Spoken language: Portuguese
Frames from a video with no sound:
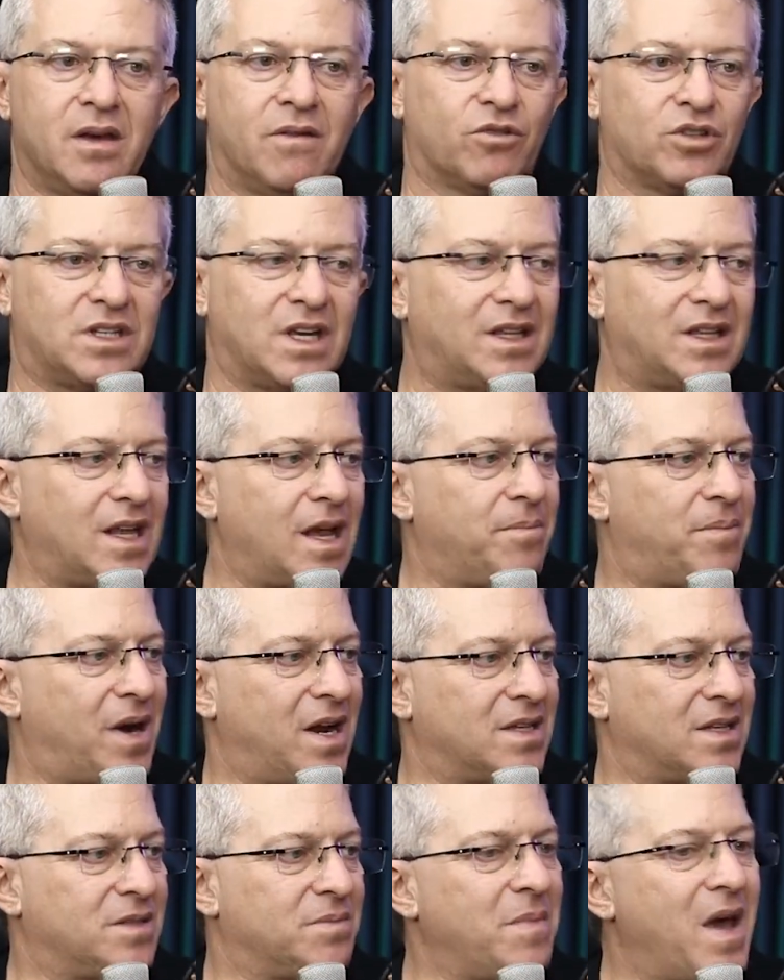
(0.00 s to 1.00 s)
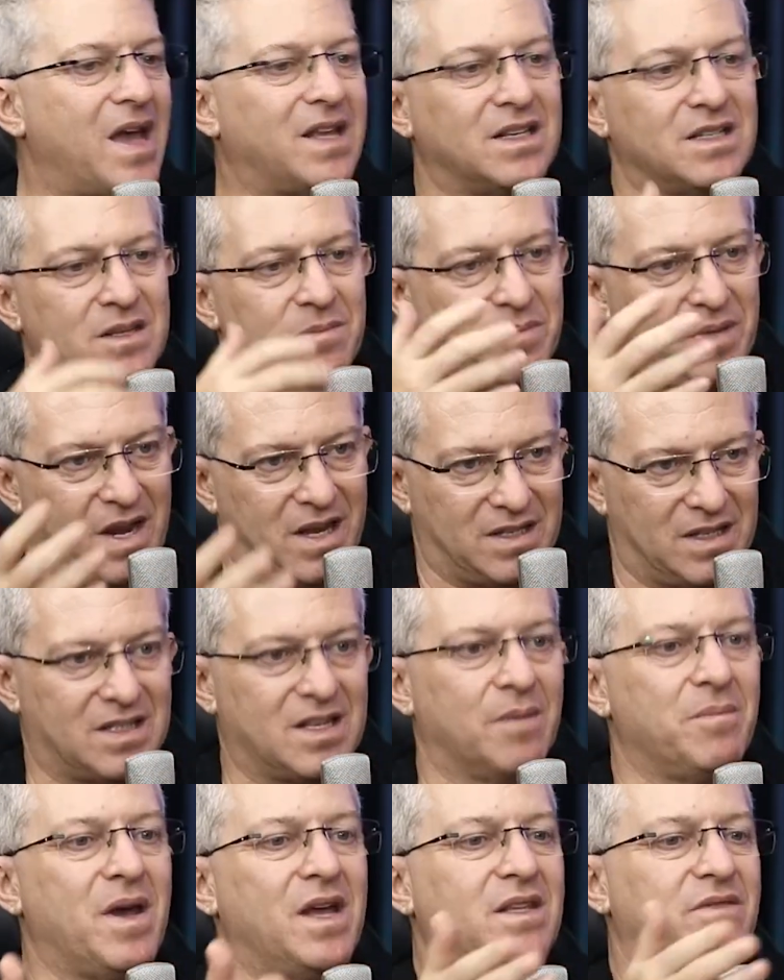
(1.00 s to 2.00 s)
você tem para as médias empresas
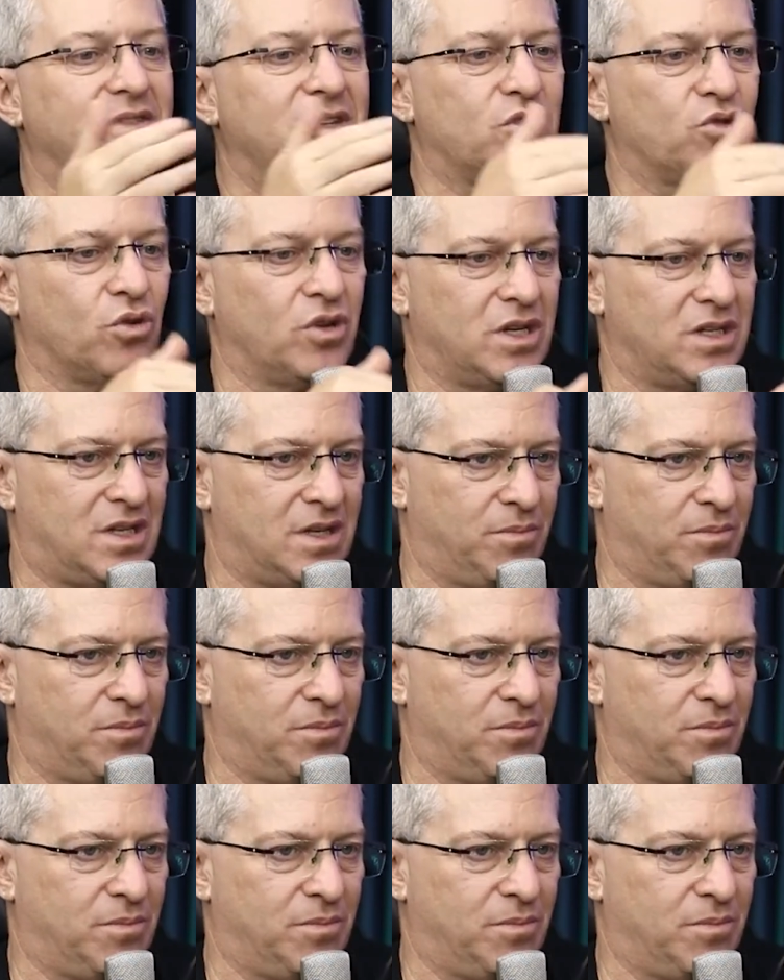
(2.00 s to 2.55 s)
também divisões